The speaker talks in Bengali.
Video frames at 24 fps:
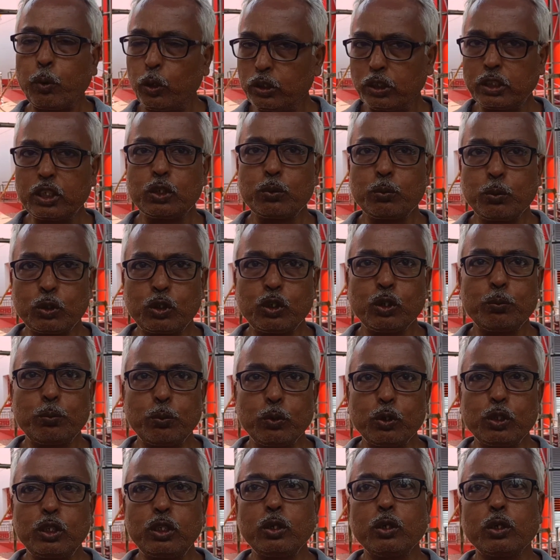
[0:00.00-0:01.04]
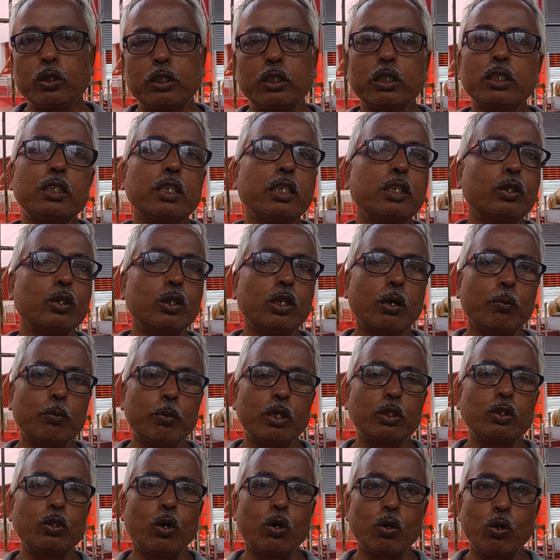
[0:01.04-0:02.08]
পঞ্চাশ বছর পূর্তি হচ্ছে সেই জন্য
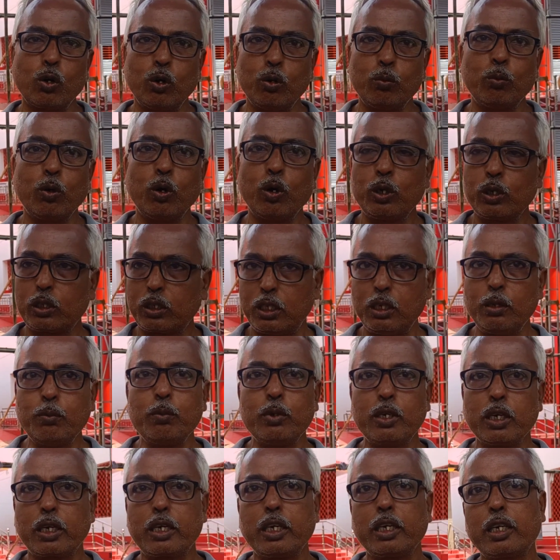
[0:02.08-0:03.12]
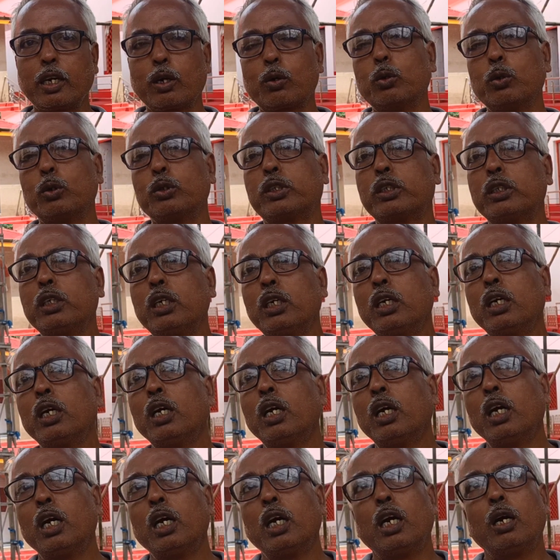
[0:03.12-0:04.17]
আমরা জঙ্গলমহল থিম রেখে এটা করছি
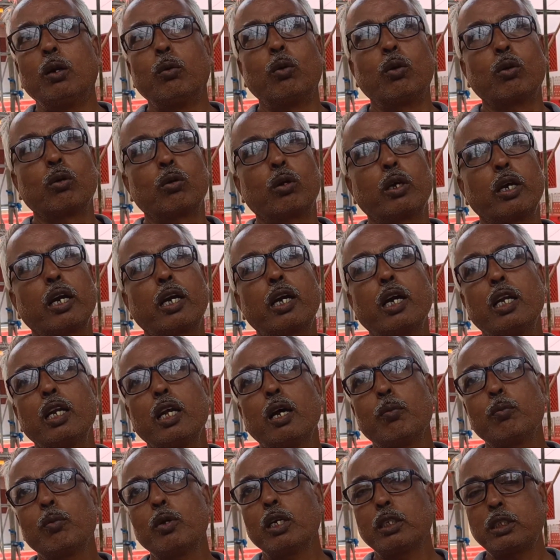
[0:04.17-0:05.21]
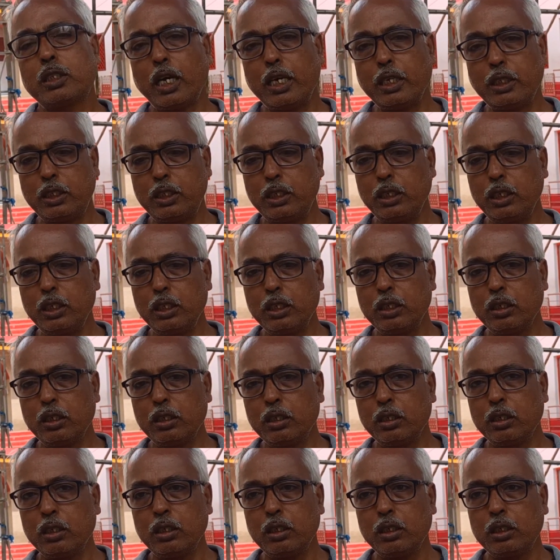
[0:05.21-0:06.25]
এবং এখানে আমরা চাইছি
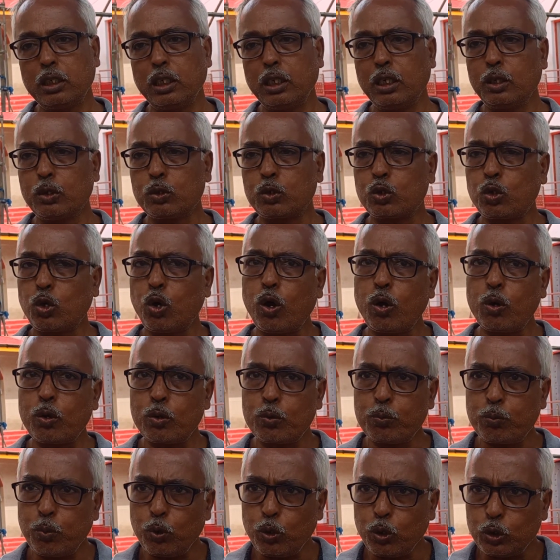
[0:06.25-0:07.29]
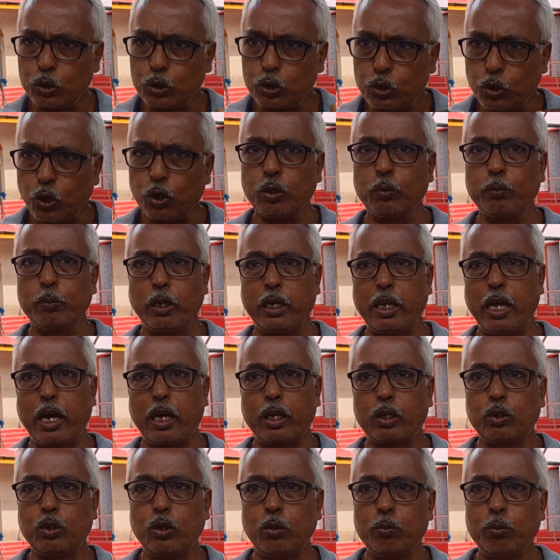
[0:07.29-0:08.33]
যে সর্বজন মানে
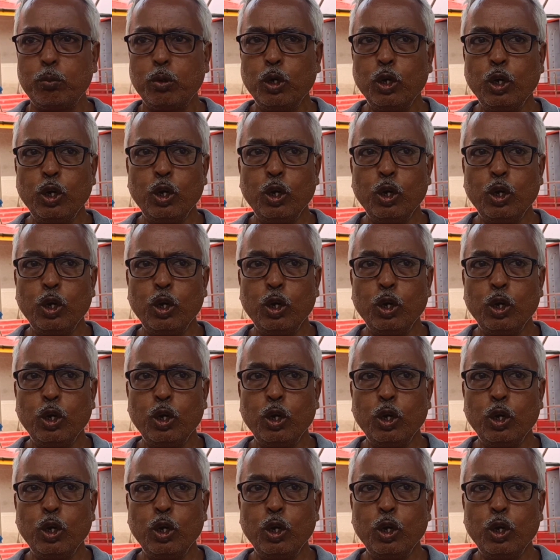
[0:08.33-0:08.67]
একদম